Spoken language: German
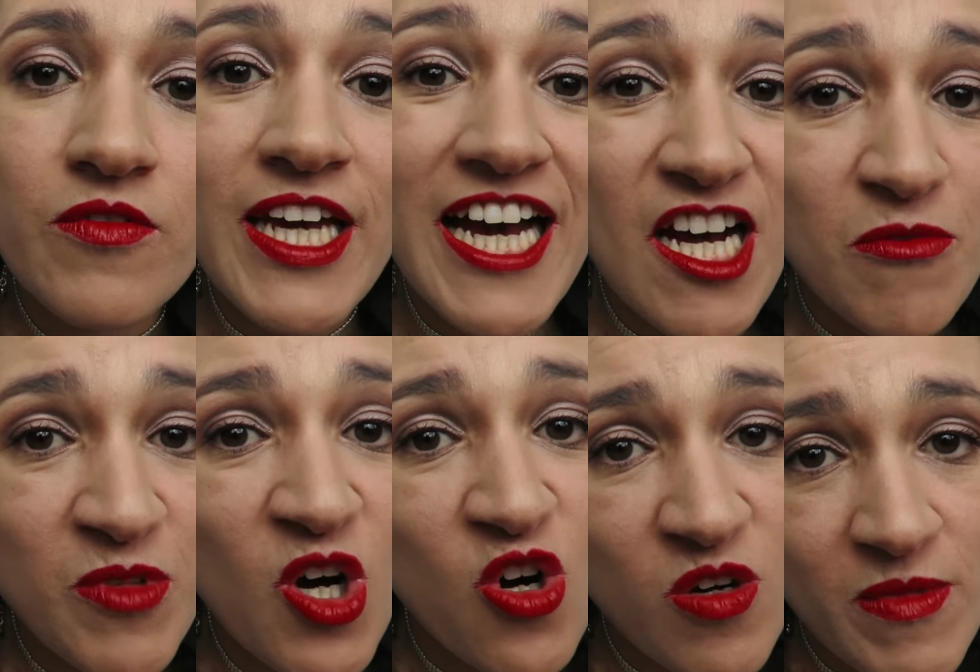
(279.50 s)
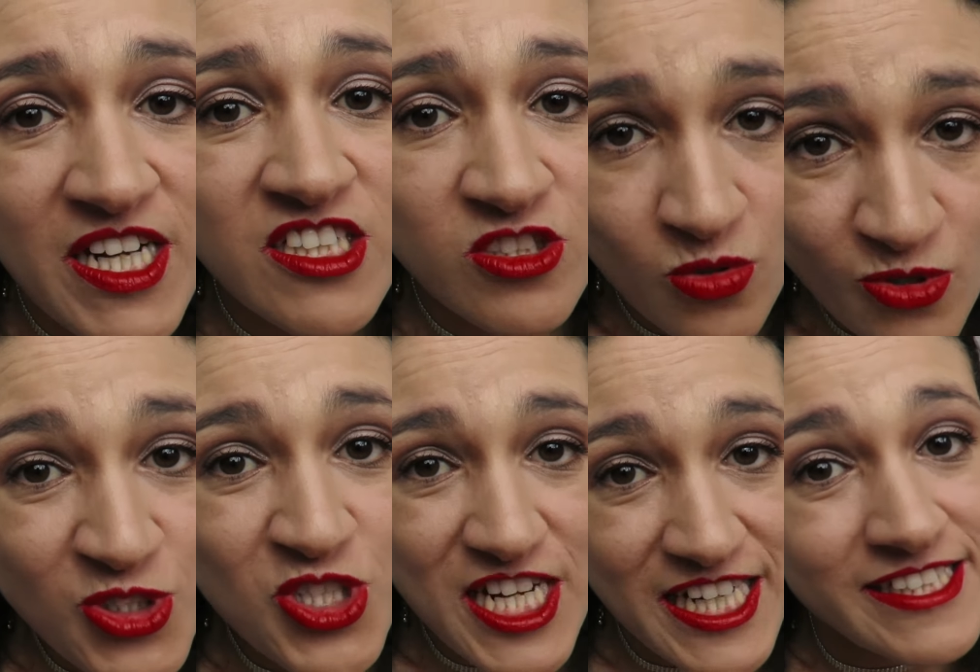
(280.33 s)
Wir haben auch mal so
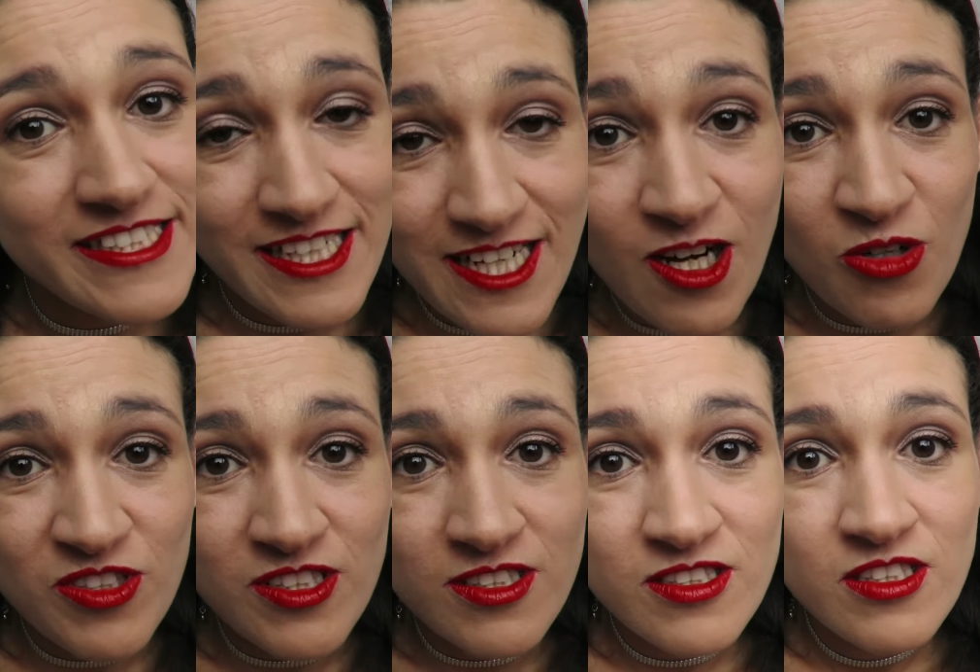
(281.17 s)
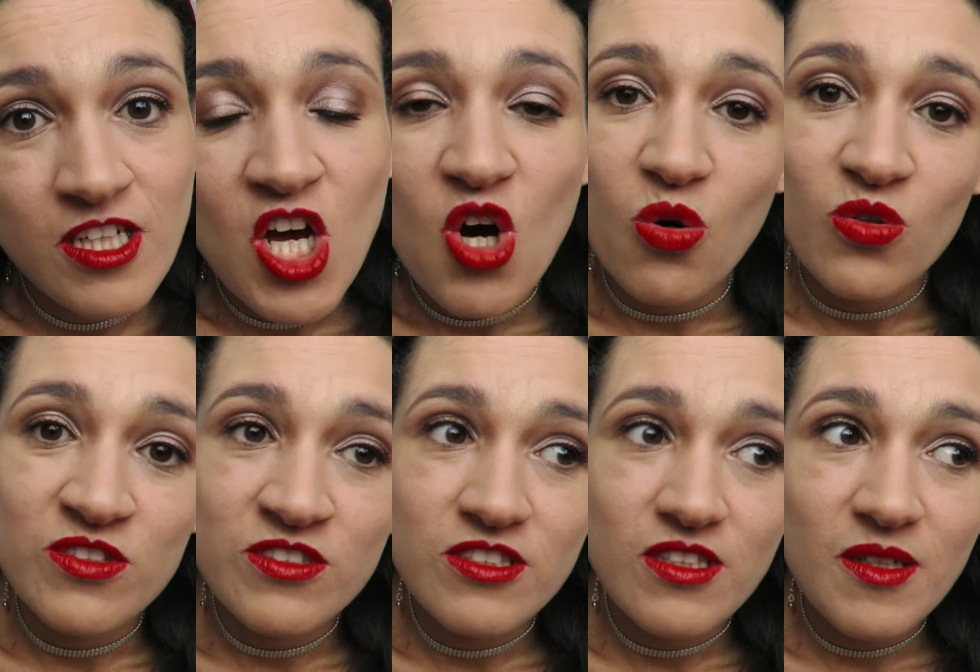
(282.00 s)
schlechte Laune.
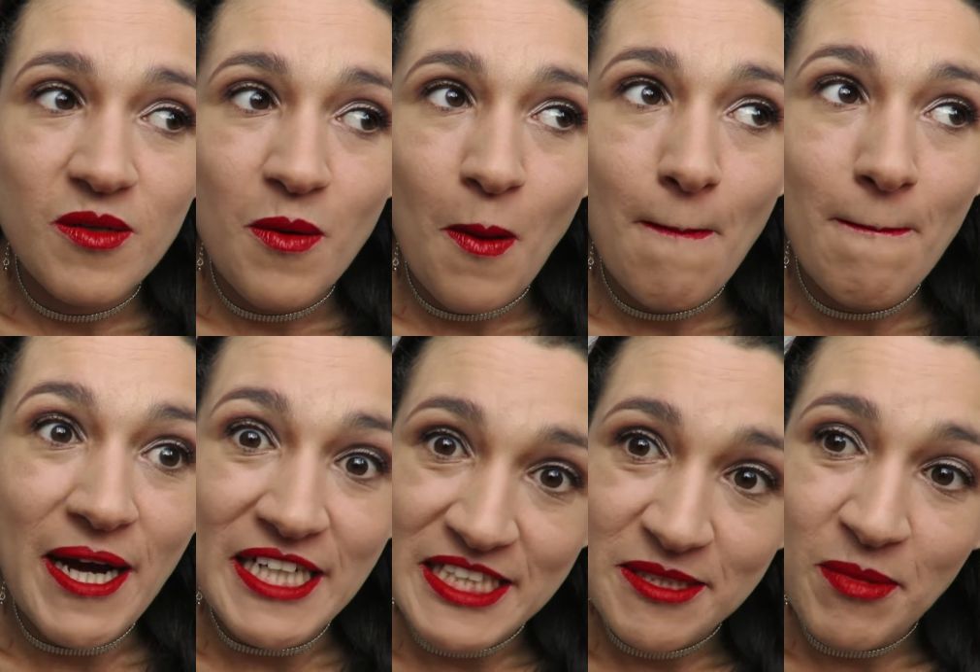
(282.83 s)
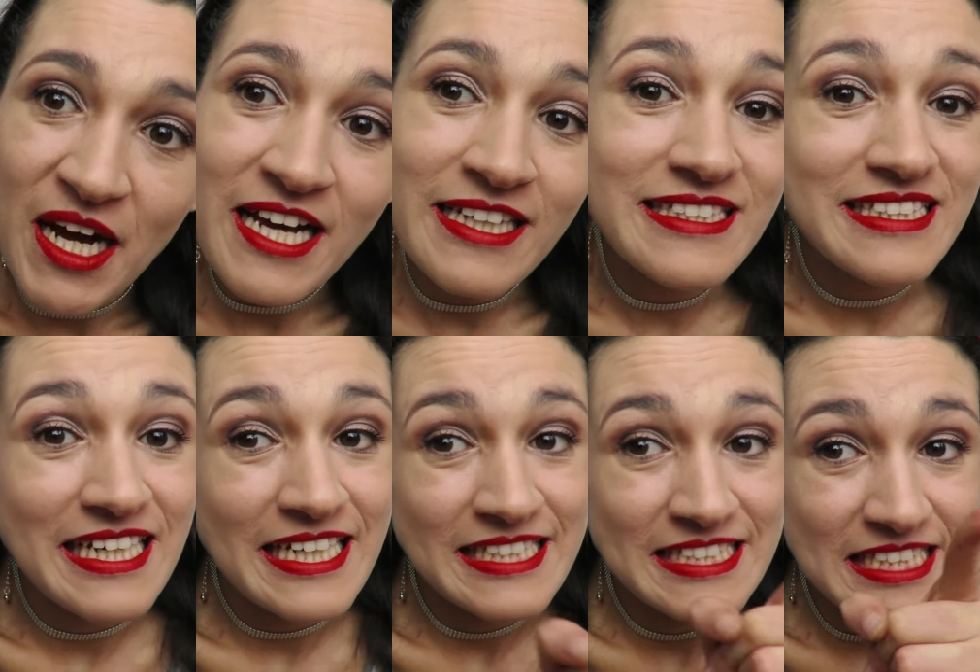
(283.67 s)
Und manchmal
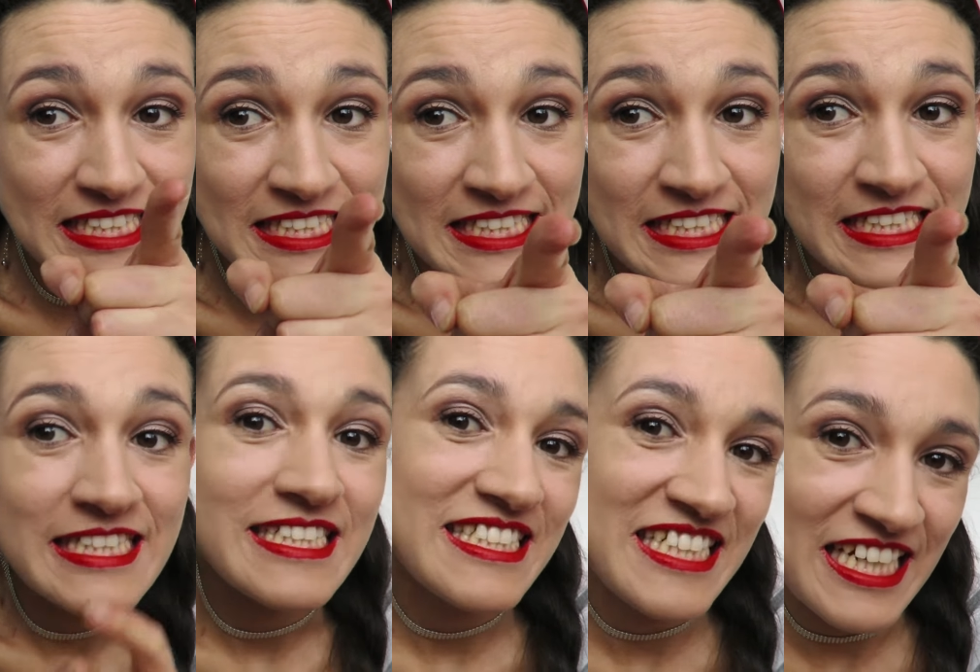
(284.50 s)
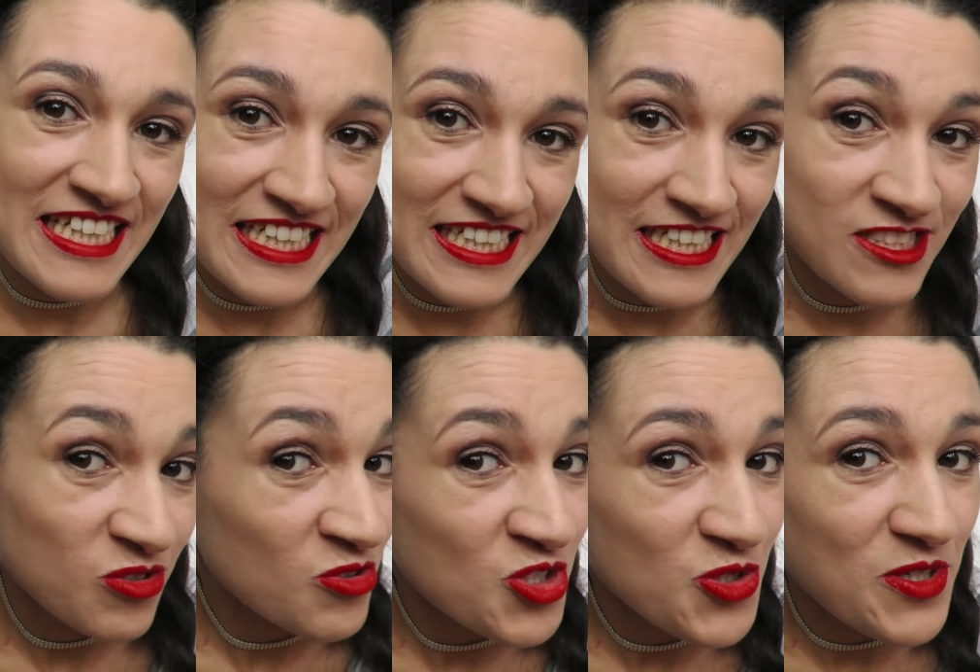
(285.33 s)
seid ihr da nicht ganz
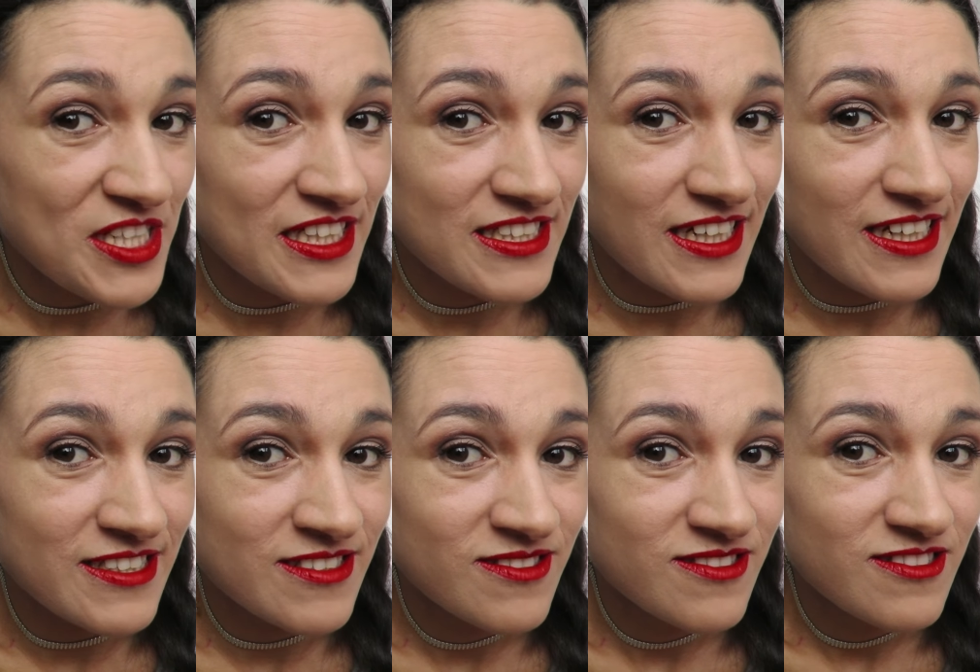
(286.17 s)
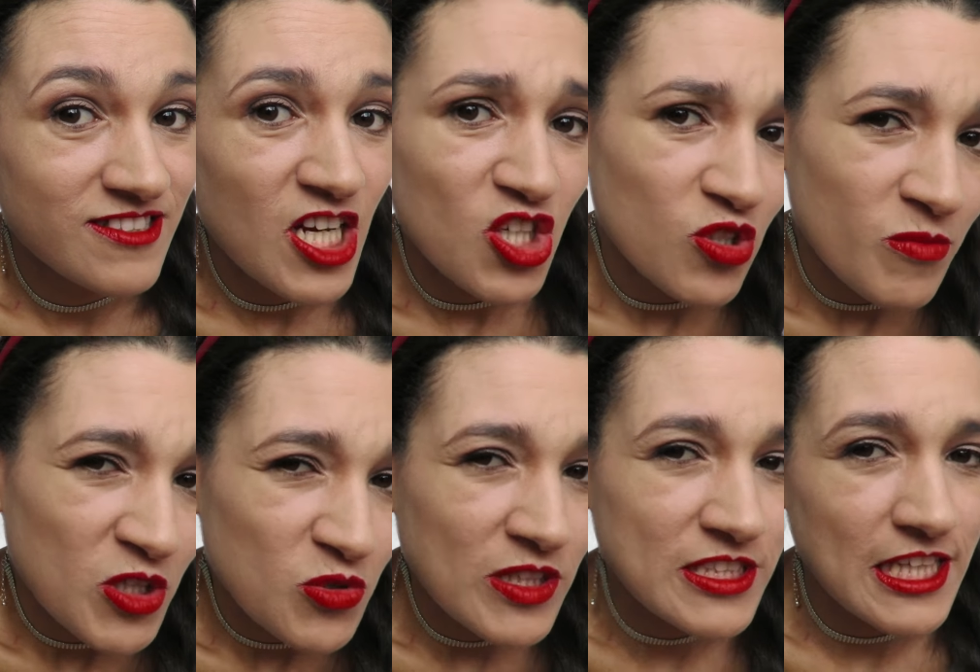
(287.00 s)
unschuldig dran. Nur
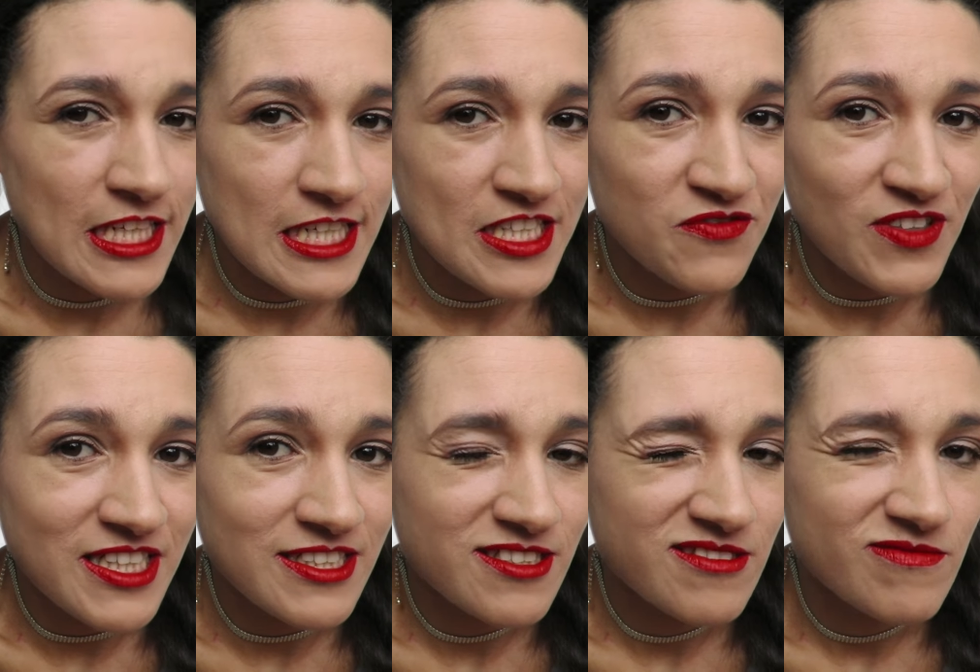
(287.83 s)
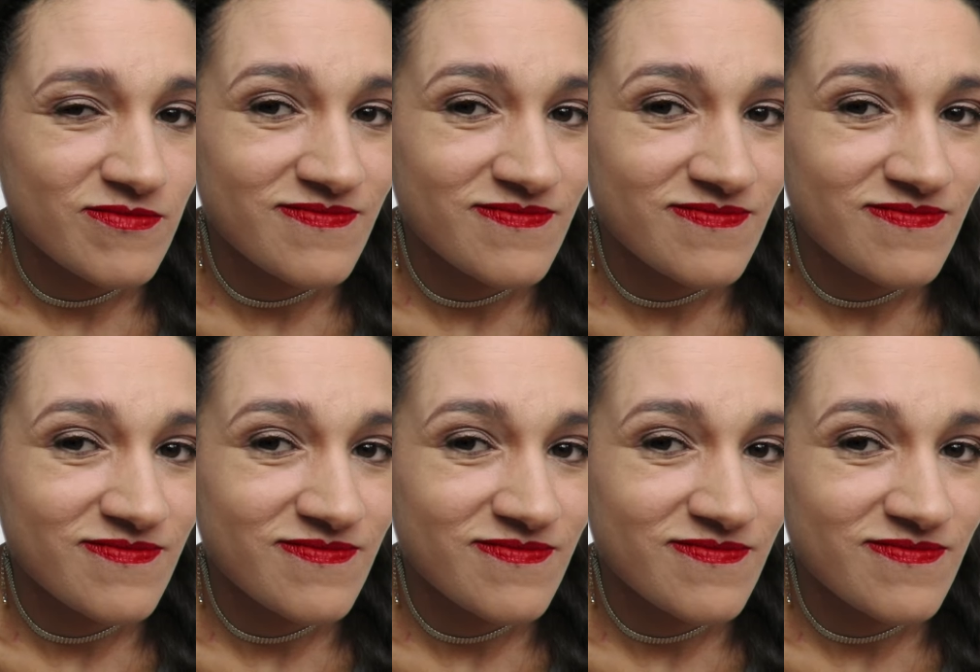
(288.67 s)
mal so als kleiner Hinweis.